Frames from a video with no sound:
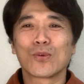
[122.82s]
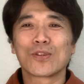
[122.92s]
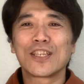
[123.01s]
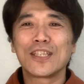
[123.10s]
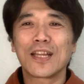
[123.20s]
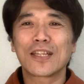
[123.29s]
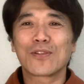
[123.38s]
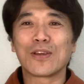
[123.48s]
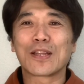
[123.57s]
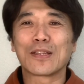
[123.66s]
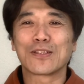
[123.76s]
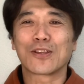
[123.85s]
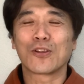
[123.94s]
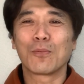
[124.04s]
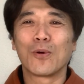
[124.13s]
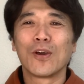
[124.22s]
どん気になってはいたんですけ
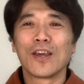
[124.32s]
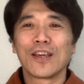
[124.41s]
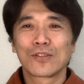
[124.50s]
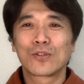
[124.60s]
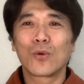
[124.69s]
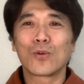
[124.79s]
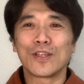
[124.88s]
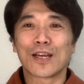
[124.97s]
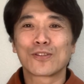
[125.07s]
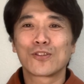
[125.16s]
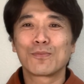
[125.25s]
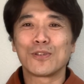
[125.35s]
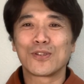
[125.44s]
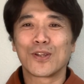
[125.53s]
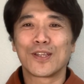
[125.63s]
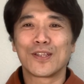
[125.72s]
どもストーリーが進むに
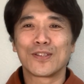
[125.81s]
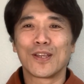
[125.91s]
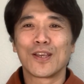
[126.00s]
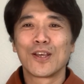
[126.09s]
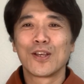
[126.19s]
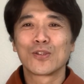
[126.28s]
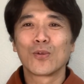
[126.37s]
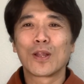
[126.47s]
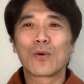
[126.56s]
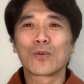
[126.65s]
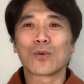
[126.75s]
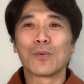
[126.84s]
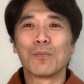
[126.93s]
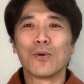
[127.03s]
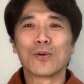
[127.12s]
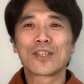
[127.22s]
つれてですねそんなことを
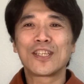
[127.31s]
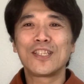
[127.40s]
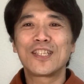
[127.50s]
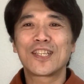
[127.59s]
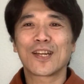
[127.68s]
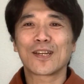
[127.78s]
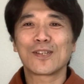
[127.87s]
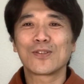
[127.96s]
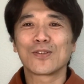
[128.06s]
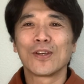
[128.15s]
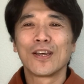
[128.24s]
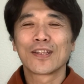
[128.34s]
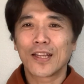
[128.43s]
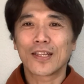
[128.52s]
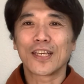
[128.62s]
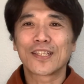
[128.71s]
もう気にしてられず
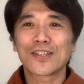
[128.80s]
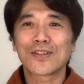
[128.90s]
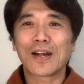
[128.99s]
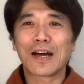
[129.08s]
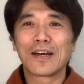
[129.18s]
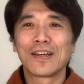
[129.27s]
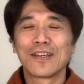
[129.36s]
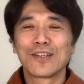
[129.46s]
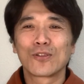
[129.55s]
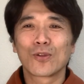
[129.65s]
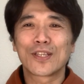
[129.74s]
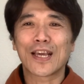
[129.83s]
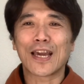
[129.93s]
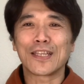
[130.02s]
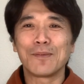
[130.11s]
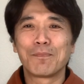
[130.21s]
ただひたすらその世
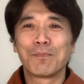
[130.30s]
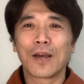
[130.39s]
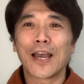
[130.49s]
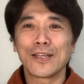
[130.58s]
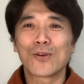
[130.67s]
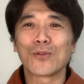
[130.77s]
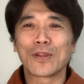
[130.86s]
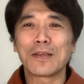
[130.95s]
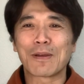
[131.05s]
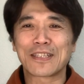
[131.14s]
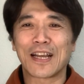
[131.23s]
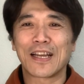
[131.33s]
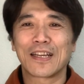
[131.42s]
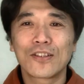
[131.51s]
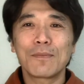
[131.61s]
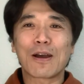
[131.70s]
界に入り込んでいました
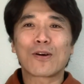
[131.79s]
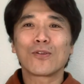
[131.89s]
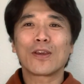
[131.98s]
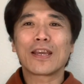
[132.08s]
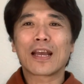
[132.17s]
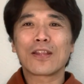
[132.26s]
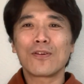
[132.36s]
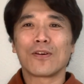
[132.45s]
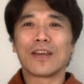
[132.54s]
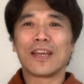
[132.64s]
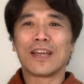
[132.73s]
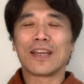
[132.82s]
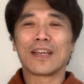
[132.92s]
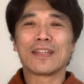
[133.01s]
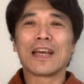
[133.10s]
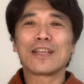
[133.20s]
そしてまあこの映画の、
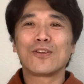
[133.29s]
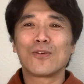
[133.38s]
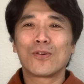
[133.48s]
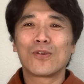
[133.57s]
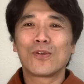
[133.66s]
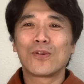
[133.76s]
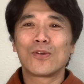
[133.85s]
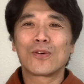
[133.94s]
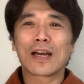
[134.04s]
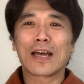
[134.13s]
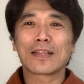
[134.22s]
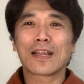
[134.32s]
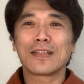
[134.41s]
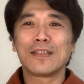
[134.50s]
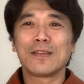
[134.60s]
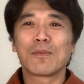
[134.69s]
えー、内容を簡
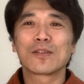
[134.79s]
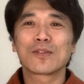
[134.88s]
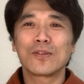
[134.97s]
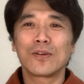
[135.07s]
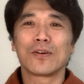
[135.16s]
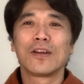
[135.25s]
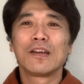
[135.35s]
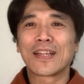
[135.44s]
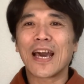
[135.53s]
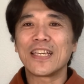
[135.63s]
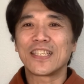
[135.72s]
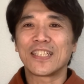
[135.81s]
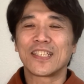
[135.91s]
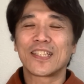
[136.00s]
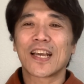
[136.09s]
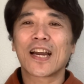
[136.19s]
単に言いますと第一
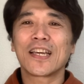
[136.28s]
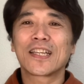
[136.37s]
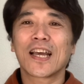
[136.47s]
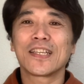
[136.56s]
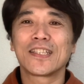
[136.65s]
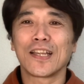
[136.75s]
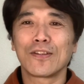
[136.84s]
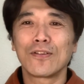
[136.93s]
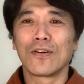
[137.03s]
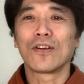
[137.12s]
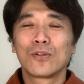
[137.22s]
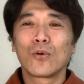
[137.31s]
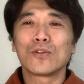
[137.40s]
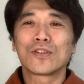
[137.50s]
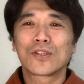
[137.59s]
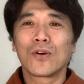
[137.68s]
次世界大戦の
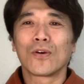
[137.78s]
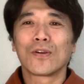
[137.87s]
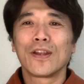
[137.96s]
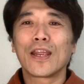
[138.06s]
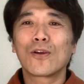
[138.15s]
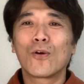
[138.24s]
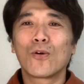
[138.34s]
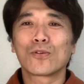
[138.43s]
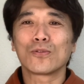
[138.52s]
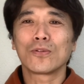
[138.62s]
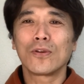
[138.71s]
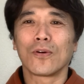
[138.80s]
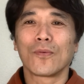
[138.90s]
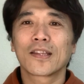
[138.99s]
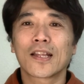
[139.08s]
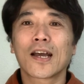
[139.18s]
ドイツと連合軍
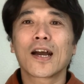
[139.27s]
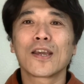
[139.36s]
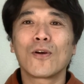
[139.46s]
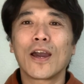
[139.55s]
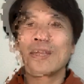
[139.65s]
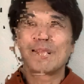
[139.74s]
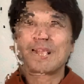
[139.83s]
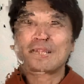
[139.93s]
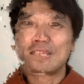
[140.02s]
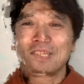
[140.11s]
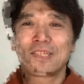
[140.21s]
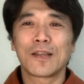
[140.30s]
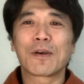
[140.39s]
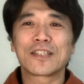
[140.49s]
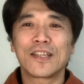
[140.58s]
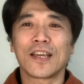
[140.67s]
の戦いを背景にして
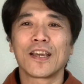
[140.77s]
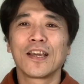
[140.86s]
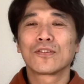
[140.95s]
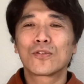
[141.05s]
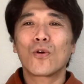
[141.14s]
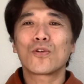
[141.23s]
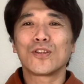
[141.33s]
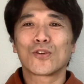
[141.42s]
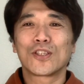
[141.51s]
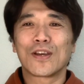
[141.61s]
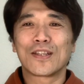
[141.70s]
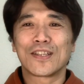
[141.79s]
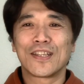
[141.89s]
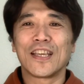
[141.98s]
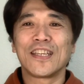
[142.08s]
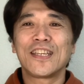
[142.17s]
ましてストーリーとしてはで
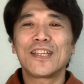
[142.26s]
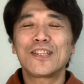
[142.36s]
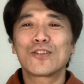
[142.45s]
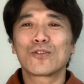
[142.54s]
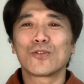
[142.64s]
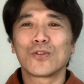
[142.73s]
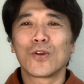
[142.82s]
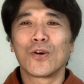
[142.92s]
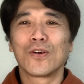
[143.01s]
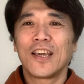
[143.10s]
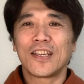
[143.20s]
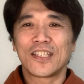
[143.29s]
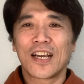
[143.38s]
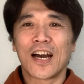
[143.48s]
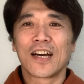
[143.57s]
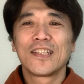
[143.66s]
すねイギリス軍の兵士
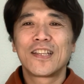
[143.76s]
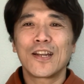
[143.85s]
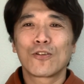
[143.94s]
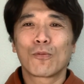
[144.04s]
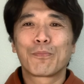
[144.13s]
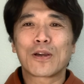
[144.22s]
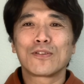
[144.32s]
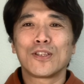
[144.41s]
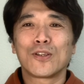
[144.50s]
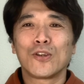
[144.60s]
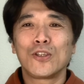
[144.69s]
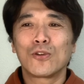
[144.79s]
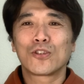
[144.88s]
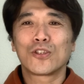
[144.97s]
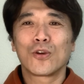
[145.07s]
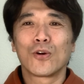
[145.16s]
が1600人の
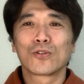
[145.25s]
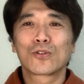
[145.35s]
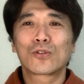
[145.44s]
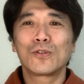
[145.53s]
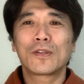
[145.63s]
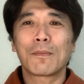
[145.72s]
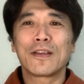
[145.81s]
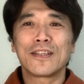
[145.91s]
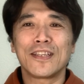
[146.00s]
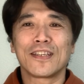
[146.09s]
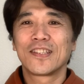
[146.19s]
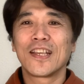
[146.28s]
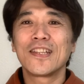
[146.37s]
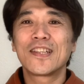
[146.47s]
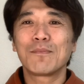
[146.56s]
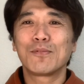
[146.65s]
命を救うために
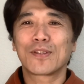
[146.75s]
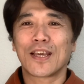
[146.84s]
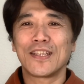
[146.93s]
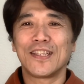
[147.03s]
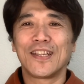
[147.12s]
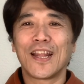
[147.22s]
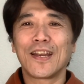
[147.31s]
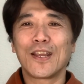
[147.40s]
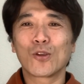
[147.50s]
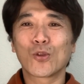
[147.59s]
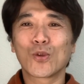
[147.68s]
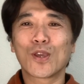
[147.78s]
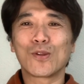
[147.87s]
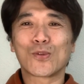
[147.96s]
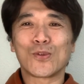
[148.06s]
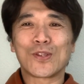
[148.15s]
前線部隊に伝令を届け
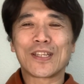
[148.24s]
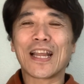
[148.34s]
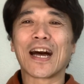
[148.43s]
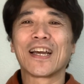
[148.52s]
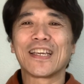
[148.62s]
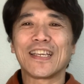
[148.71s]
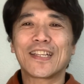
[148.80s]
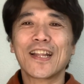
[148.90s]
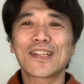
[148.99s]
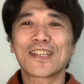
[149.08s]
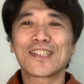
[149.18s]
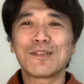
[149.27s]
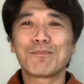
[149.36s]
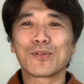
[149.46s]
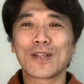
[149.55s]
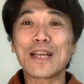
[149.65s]
るといった至って
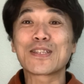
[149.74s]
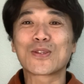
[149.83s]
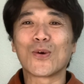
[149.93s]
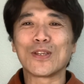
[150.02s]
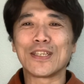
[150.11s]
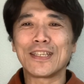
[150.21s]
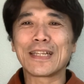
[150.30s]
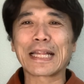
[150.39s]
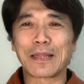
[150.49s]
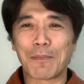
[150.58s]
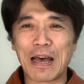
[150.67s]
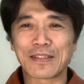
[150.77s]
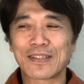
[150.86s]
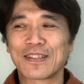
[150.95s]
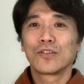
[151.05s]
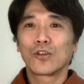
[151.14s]
シンプルなストーリーになってま
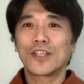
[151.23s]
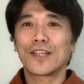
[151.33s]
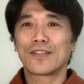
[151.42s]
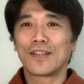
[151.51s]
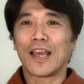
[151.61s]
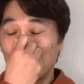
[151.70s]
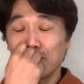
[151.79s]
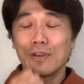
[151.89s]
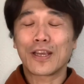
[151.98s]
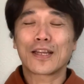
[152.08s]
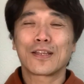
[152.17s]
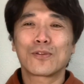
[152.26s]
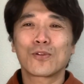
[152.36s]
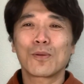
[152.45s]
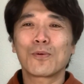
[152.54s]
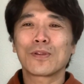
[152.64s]
すそしてですねこの映画で
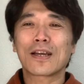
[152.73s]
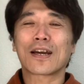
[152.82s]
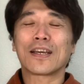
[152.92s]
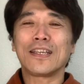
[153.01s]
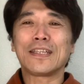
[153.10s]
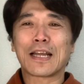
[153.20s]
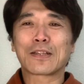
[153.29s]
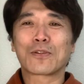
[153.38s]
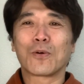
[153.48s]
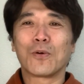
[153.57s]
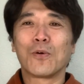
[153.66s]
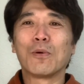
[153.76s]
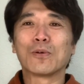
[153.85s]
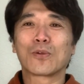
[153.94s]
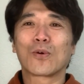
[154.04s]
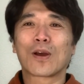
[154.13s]
とてもなんかいいなと思
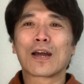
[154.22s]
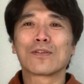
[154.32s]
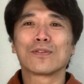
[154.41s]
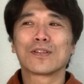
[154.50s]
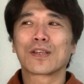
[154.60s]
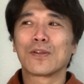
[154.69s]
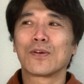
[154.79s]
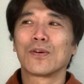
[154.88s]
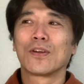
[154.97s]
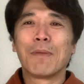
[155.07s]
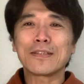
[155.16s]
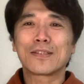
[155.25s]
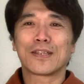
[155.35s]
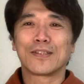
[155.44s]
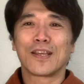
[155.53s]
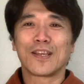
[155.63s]
うところがあるんですけどまず
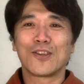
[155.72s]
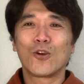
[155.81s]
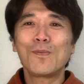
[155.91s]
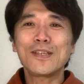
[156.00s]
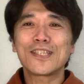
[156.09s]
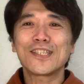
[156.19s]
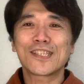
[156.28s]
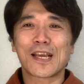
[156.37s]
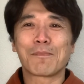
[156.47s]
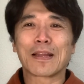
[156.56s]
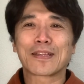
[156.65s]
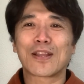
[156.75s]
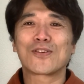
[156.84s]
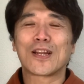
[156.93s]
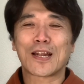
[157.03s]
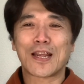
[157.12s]
ですね予備知識が全
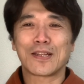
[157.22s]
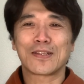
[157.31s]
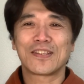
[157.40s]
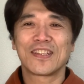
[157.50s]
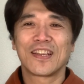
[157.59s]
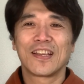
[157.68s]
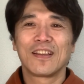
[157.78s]
くいらないです